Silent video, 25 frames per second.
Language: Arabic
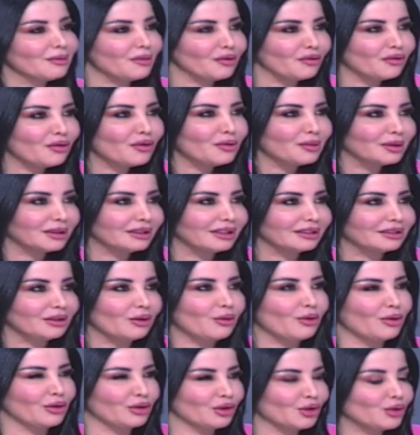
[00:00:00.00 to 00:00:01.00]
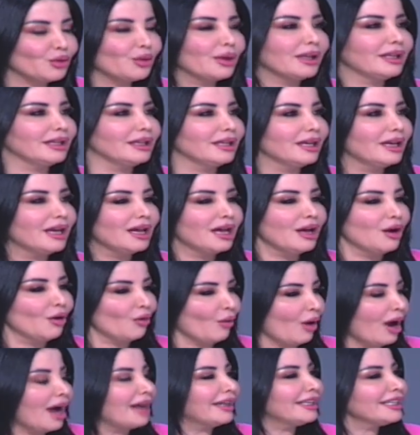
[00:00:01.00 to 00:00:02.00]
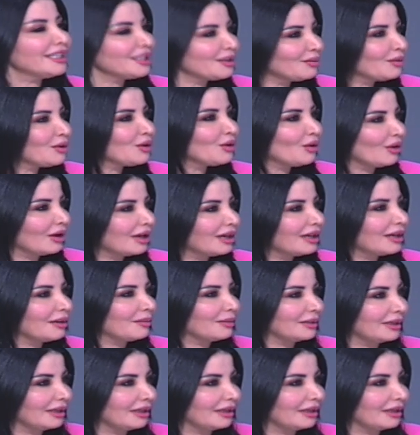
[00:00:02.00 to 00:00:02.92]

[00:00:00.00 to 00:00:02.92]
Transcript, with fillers: مفهوم التطوع شوي وعانيت منه هلا